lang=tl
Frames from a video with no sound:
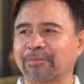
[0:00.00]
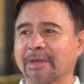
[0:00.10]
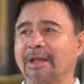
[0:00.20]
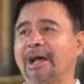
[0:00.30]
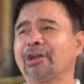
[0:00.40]

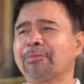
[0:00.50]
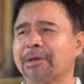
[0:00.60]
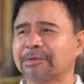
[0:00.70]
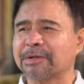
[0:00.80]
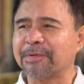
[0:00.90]
Amen. Alam mo,
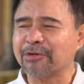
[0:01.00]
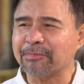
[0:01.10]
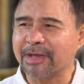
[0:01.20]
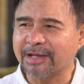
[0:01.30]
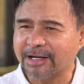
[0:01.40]
ibig sabihin ng
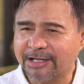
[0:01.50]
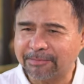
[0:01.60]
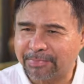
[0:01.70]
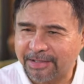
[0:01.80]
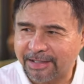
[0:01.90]
biyaya,
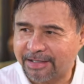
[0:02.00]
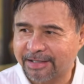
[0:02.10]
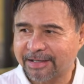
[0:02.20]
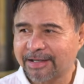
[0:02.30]
libre.